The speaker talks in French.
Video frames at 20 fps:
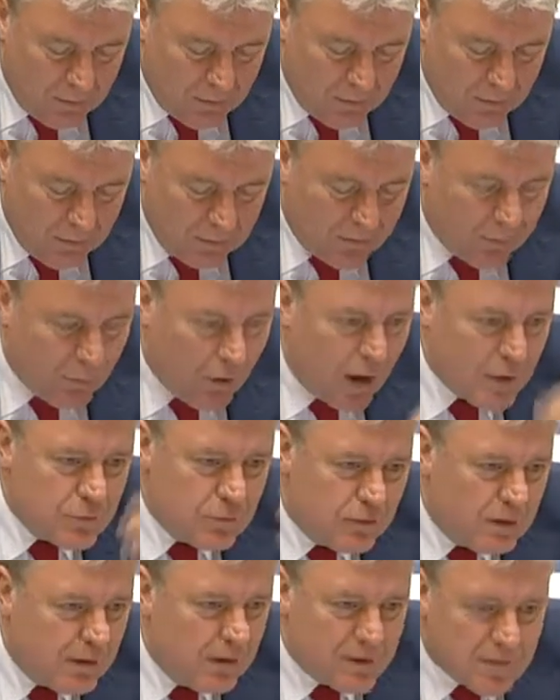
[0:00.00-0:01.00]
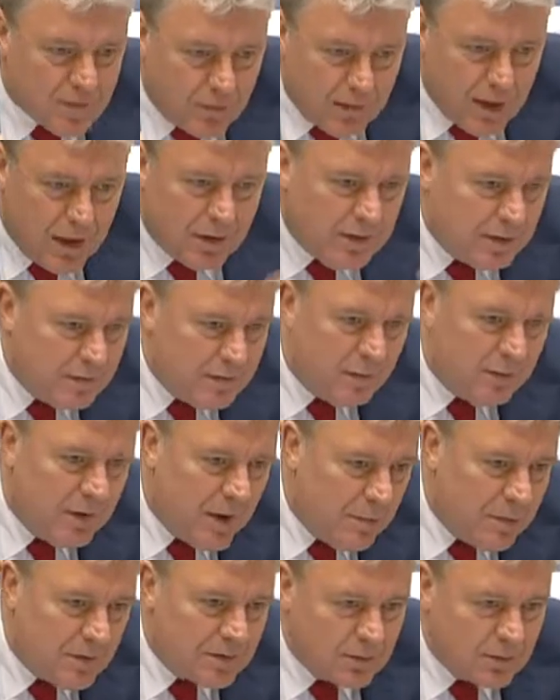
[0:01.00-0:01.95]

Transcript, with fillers: Euh, il faut rajouter des soldats, des soldats,